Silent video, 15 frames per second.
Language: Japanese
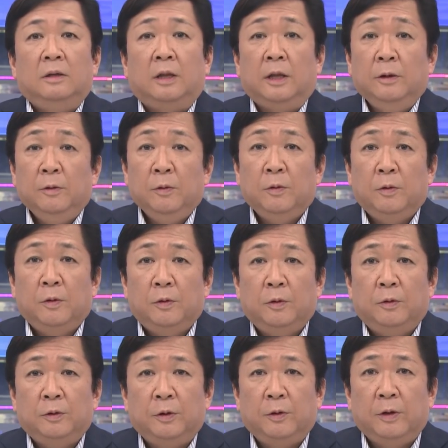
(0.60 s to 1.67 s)
天皇皇
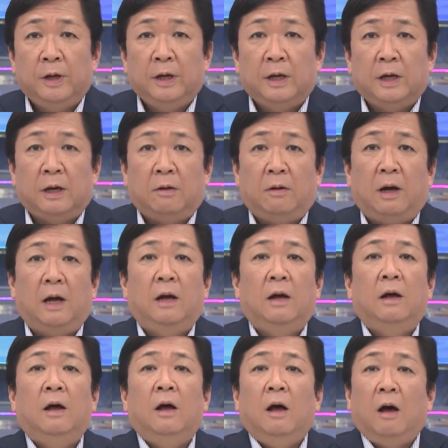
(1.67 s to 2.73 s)
后両陛下は
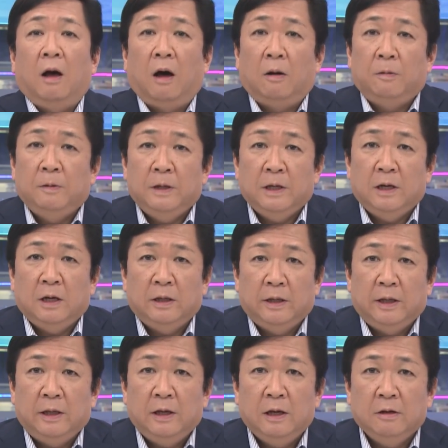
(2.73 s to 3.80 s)
アフリカ
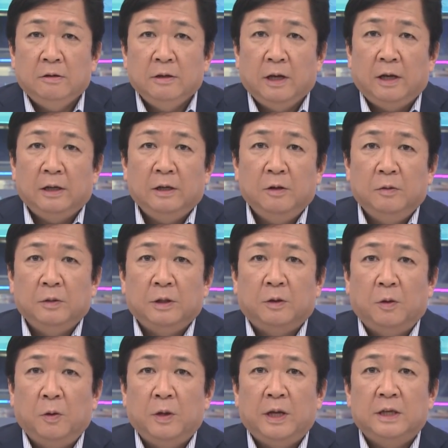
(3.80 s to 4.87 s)
で医学や医療に
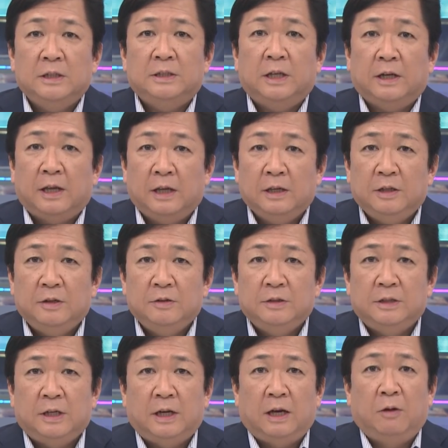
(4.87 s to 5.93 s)
貢献した研
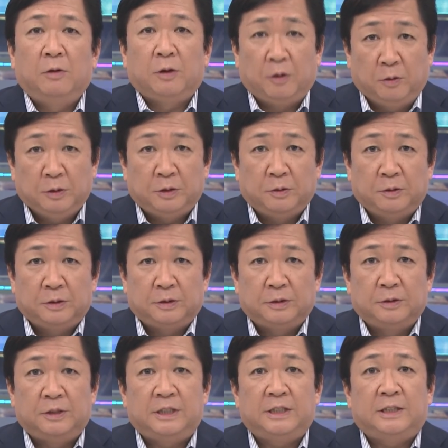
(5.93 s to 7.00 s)
究者らを表彰
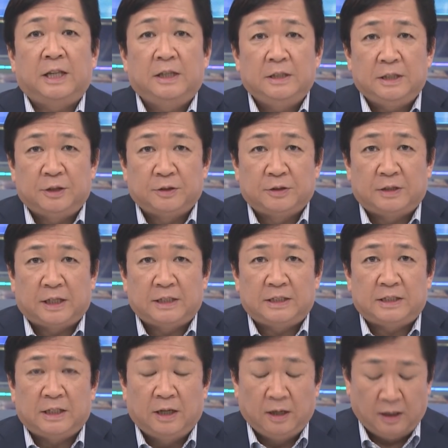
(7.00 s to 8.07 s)
する式典に出席
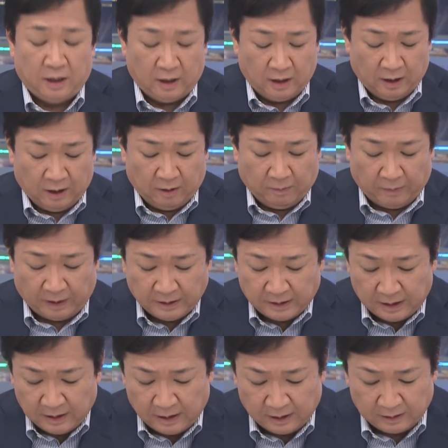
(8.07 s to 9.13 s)
し晩
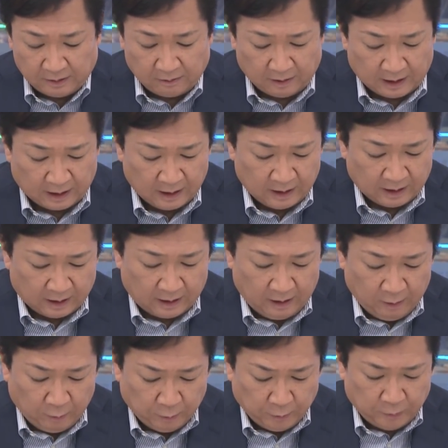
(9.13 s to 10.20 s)
餐会では
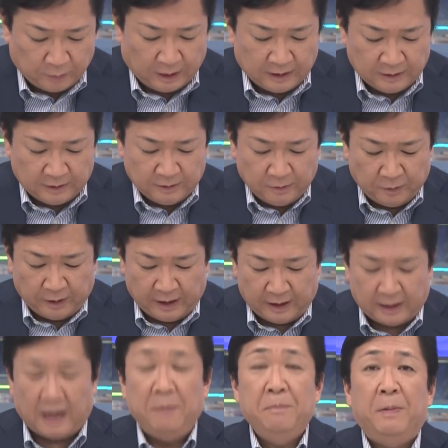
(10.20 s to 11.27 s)
英語とフランス語
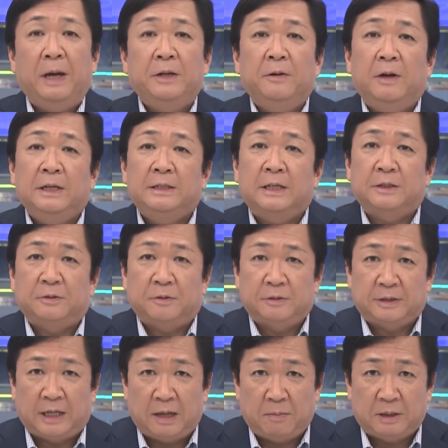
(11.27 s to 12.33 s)
で乾杯の挨拶
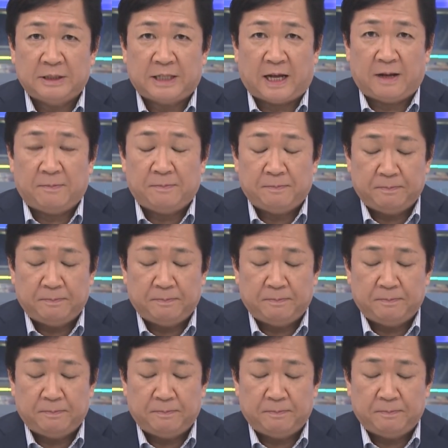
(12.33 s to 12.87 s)
をされました